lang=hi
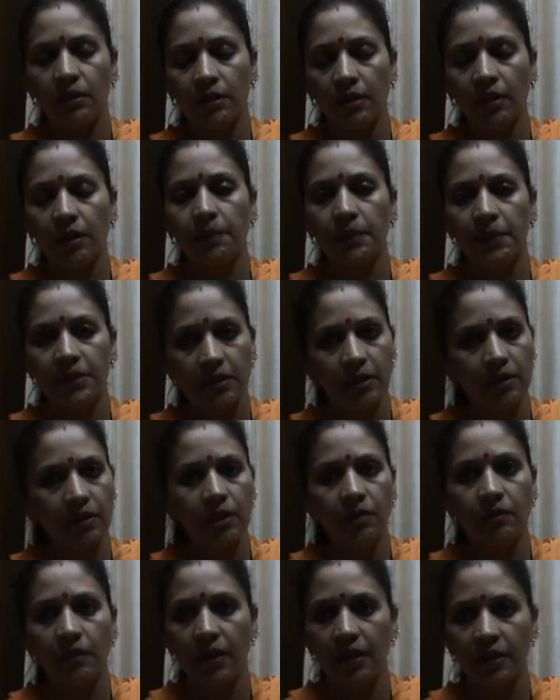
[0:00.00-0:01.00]
नगर परिषद
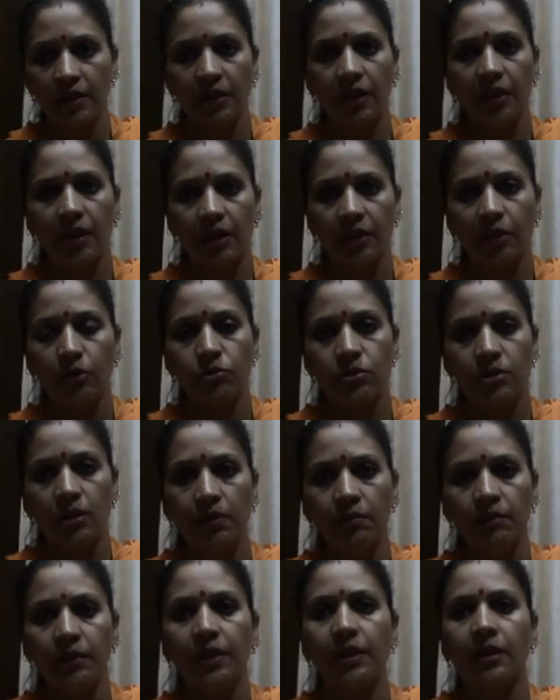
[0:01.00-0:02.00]
के द्वारा किया गया था उस
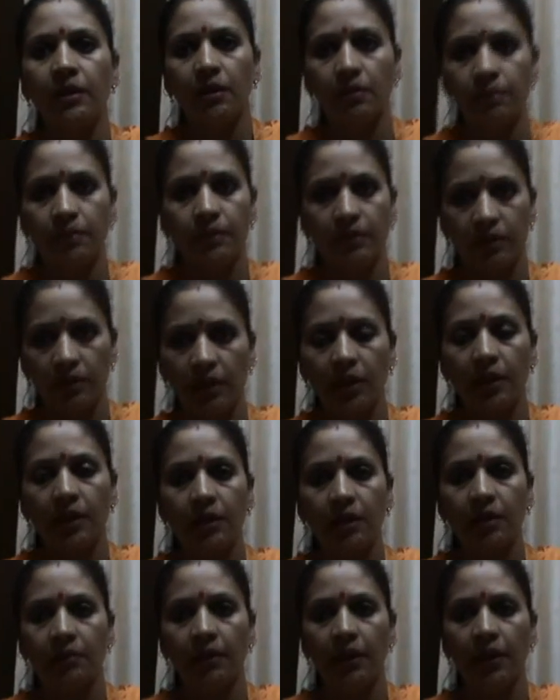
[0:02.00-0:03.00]
टाइम लेकिन अब नगर
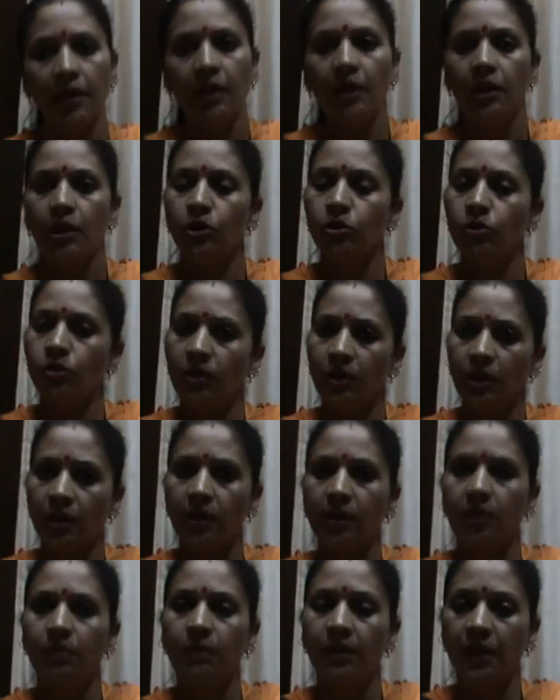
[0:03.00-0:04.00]
निगम है तो नगर
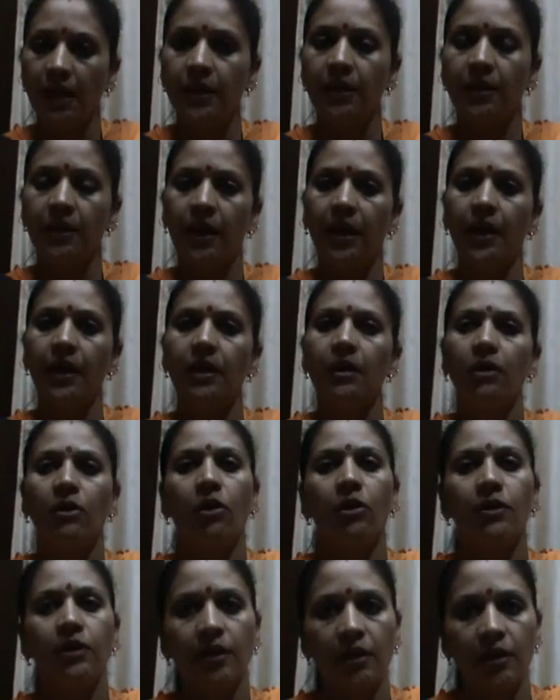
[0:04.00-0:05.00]
निगम का ही है
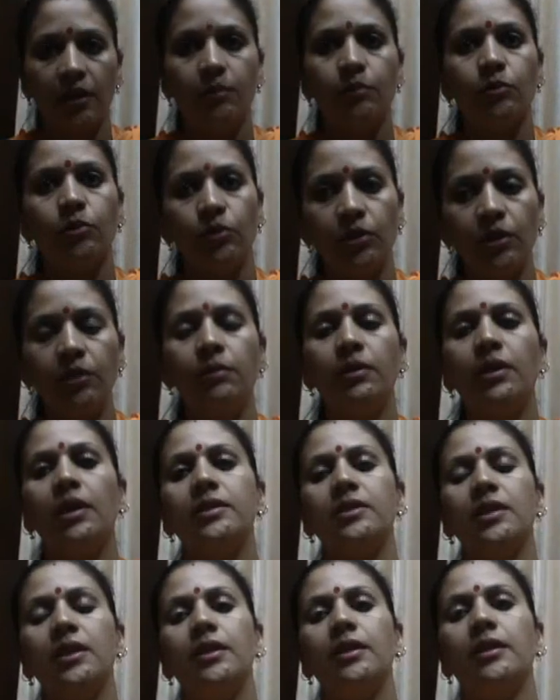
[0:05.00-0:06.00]
और नगर निगम को ही मिलना
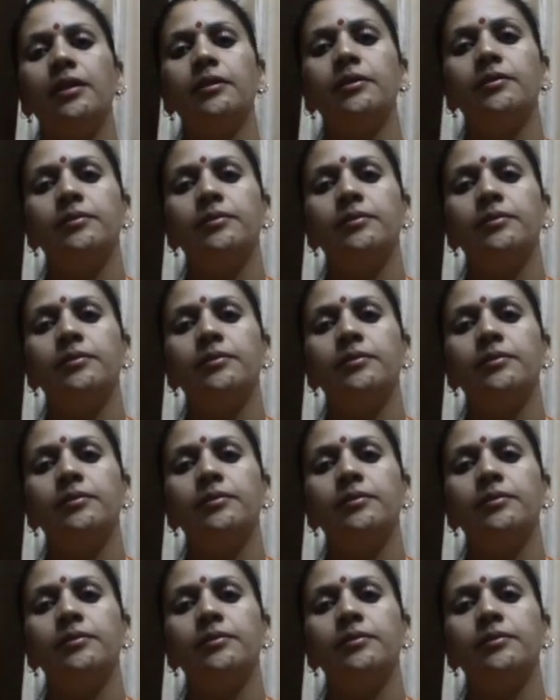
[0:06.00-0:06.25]
चाहिए